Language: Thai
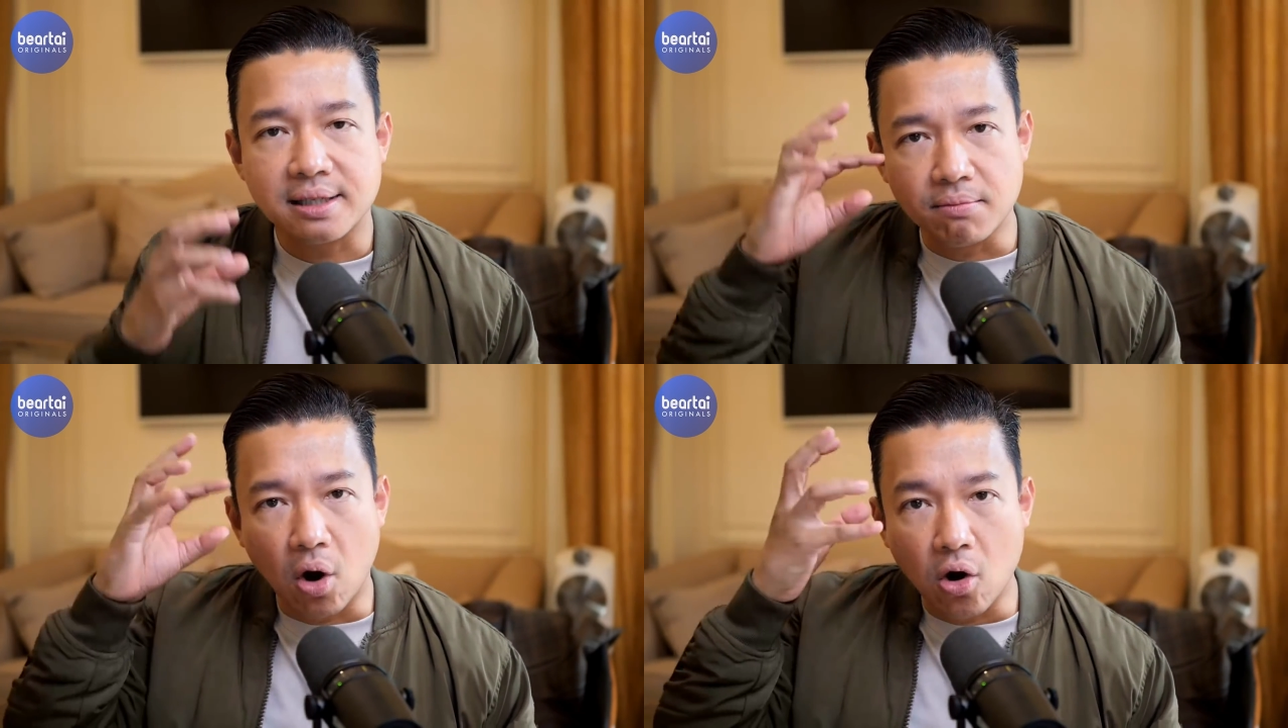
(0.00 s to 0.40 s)

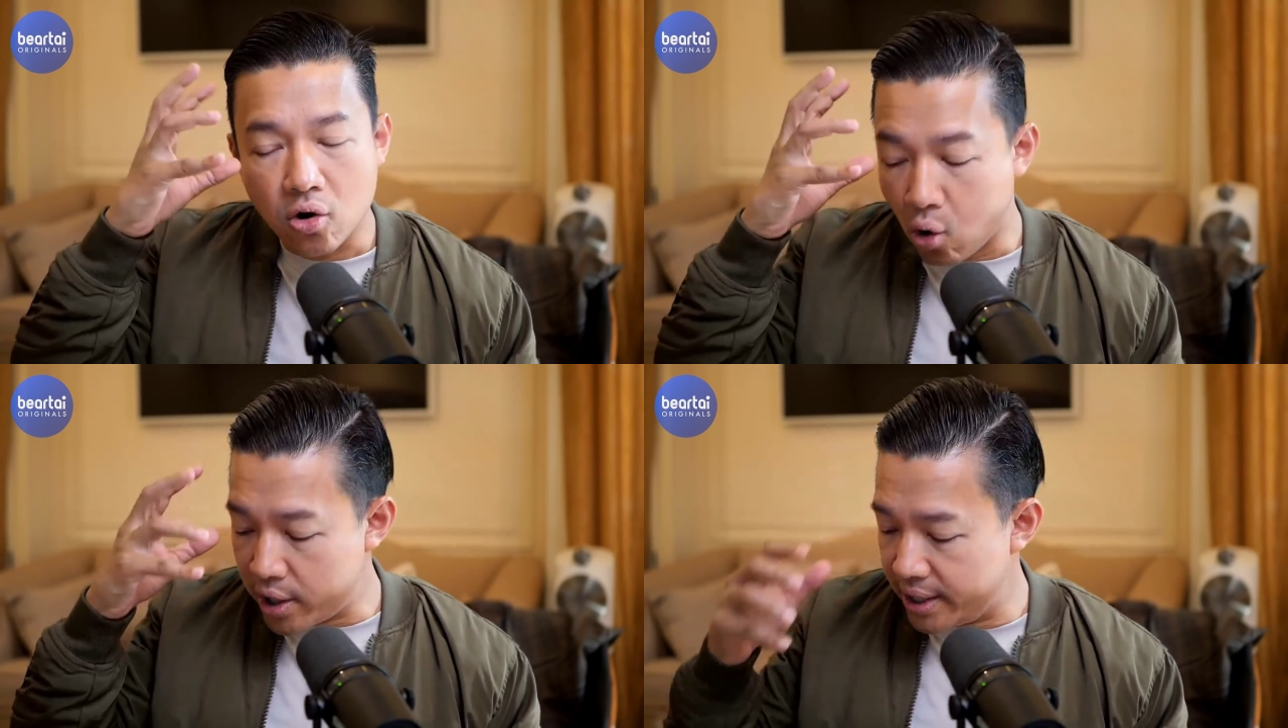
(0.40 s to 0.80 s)
สมอง
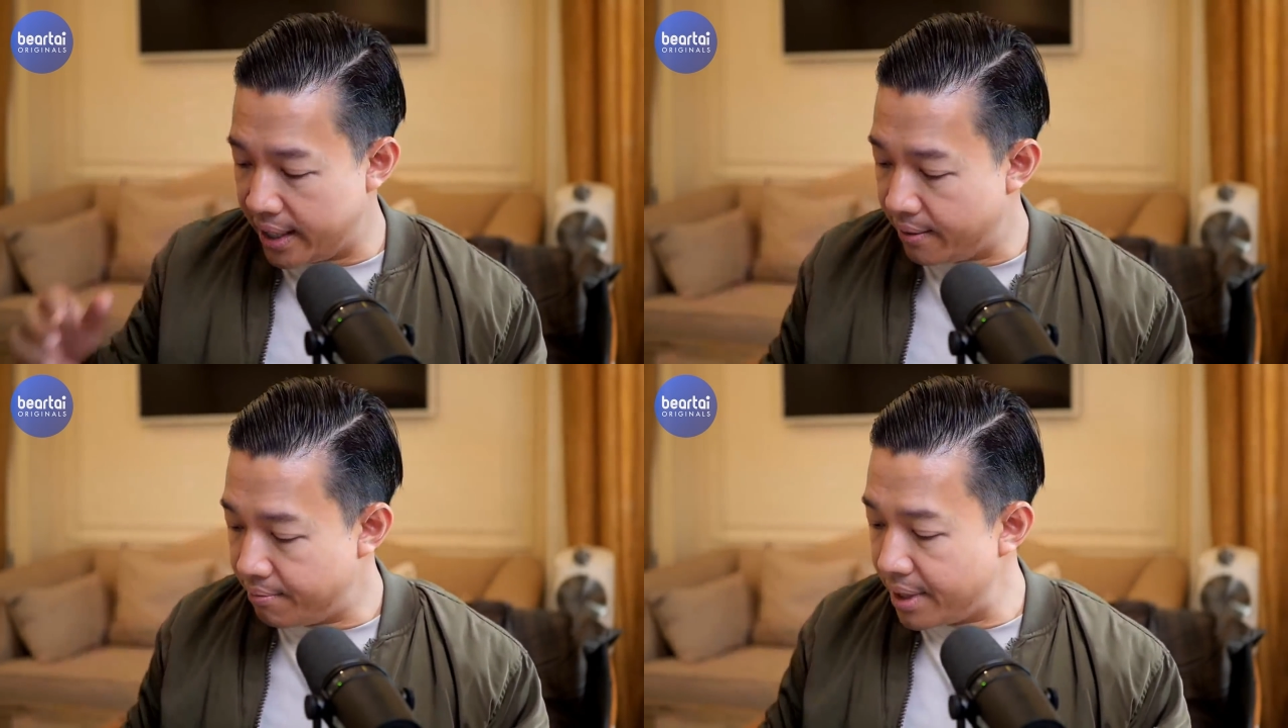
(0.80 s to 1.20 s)
กล
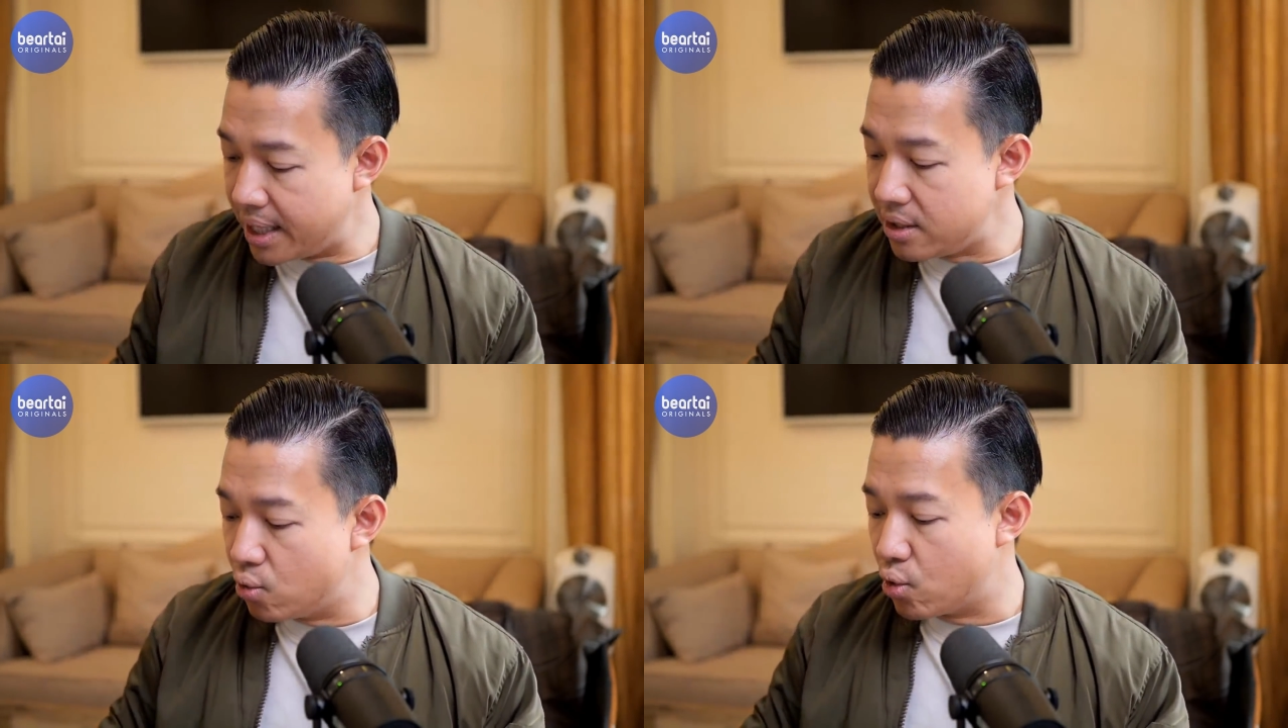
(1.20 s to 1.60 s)
เนี่ยไม่
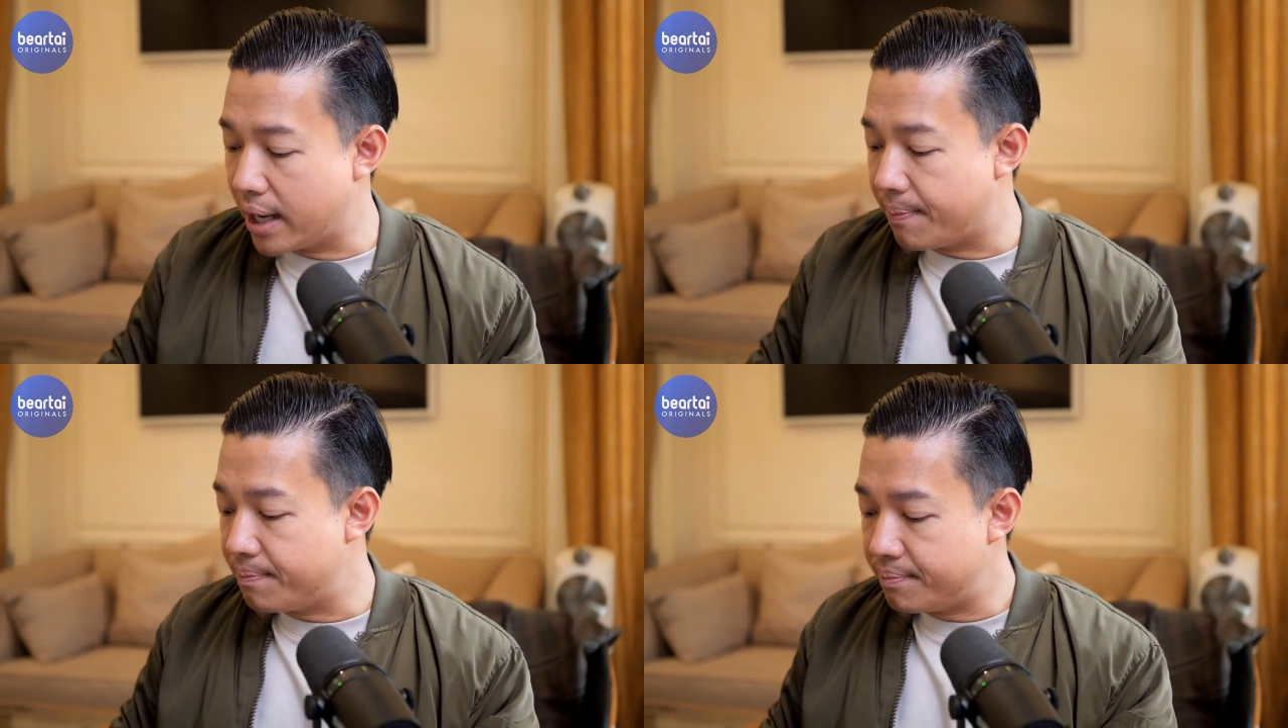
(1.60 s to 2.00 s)
ได้อยู่
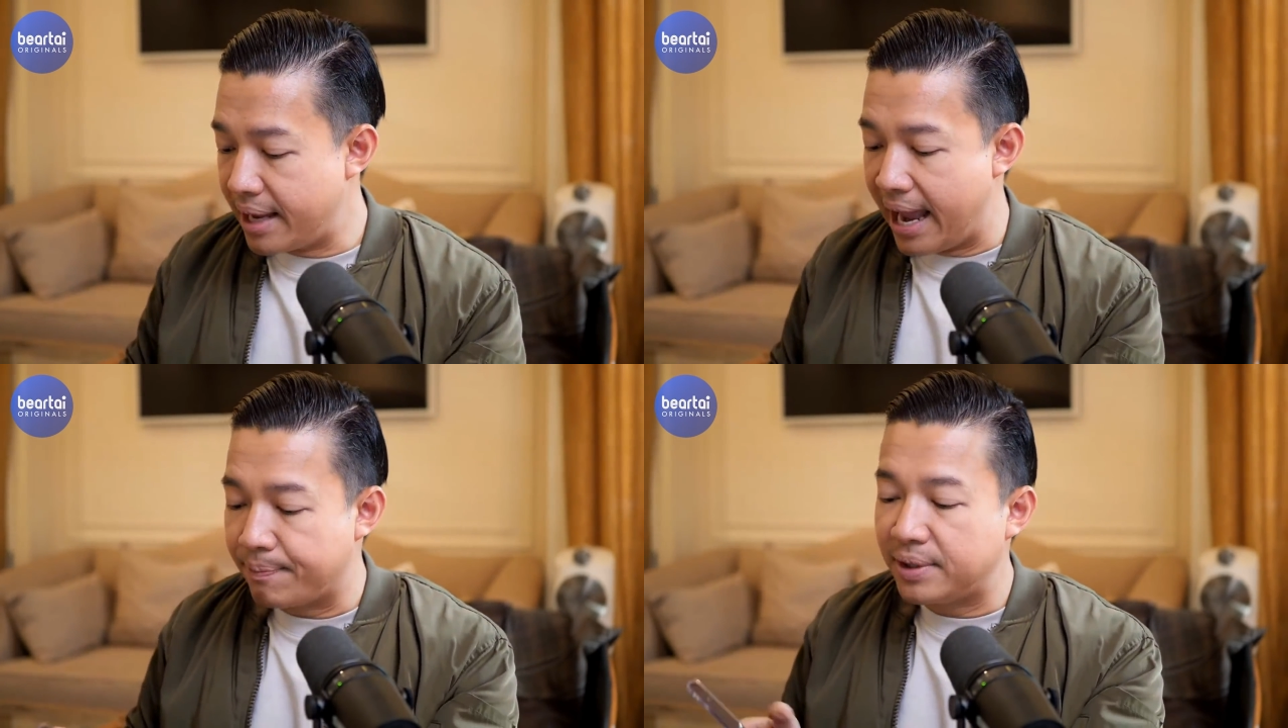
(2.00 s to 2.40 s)
กับ
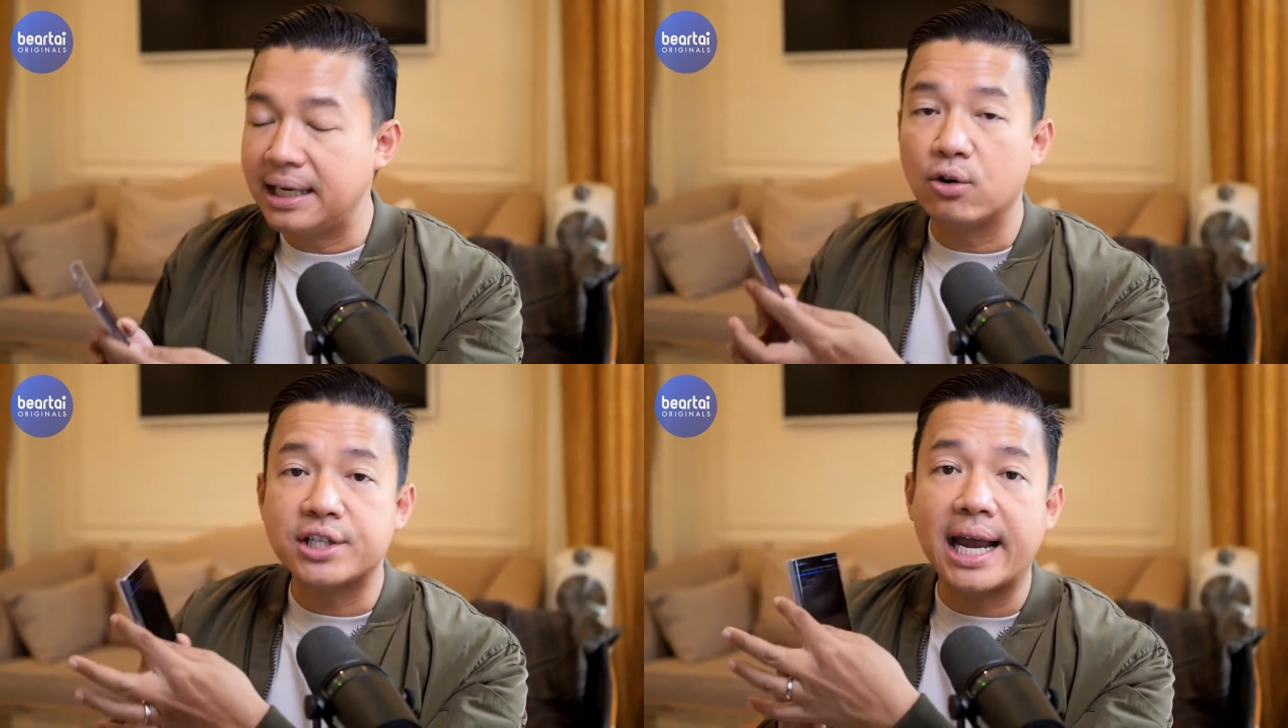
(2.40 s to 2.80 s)
แอป
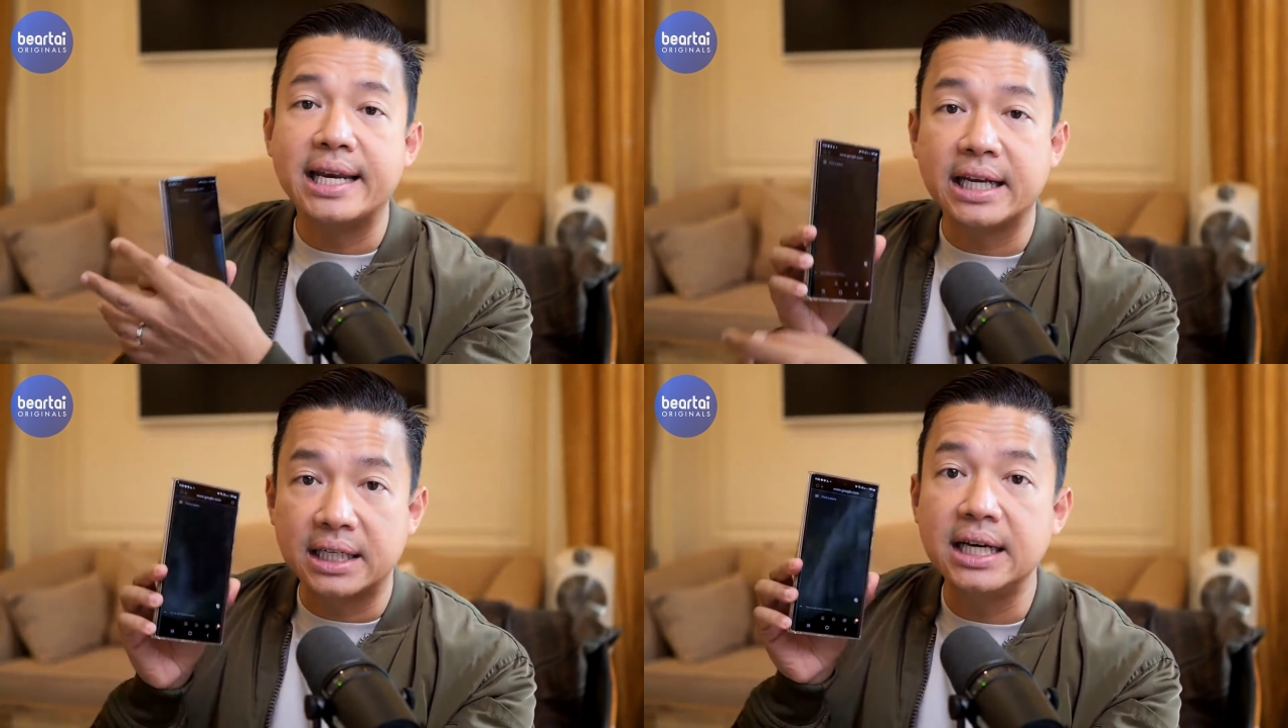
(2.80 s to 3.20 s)
ที่เราใช้
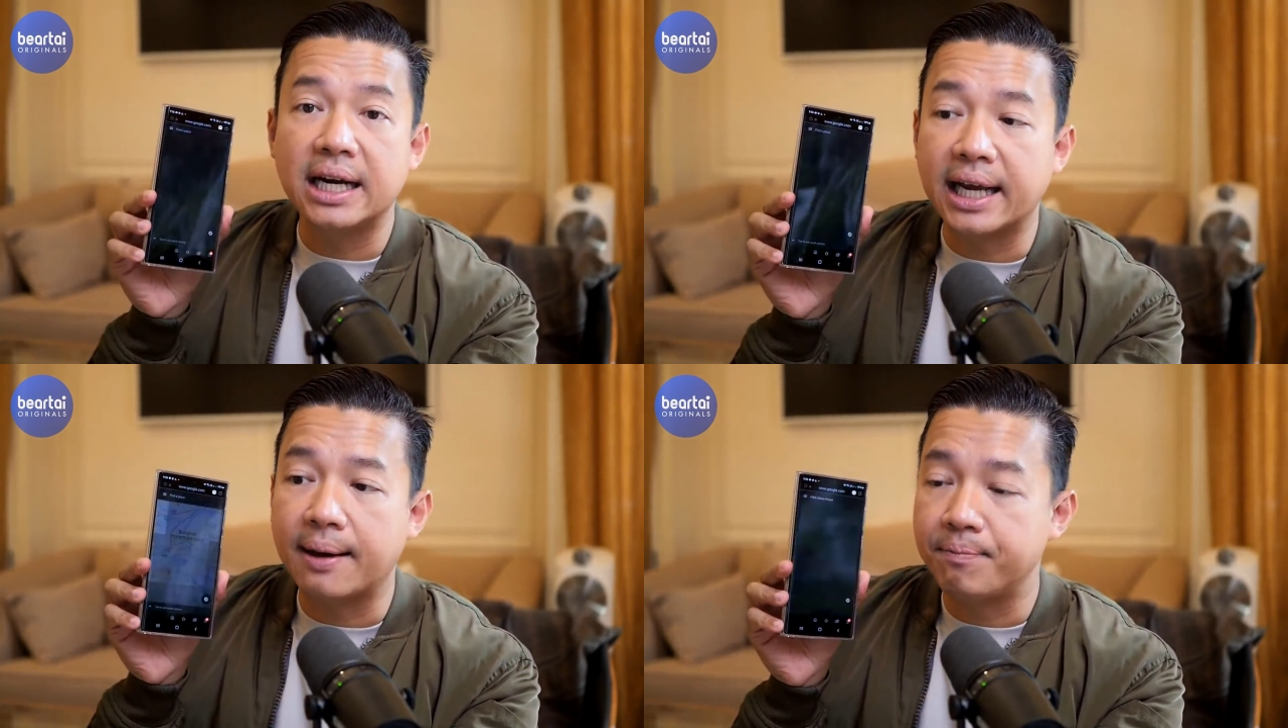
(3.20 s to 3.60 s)
ในเครื่อ
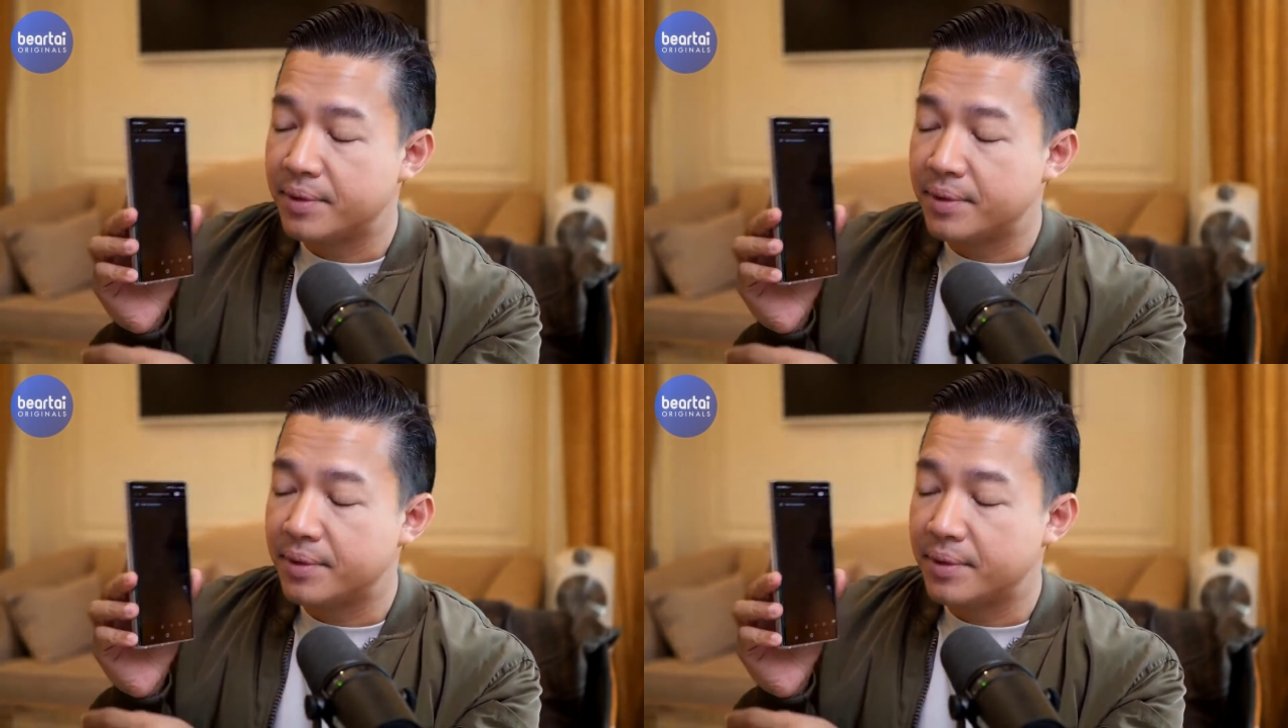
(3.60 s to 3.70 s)
งนะครับ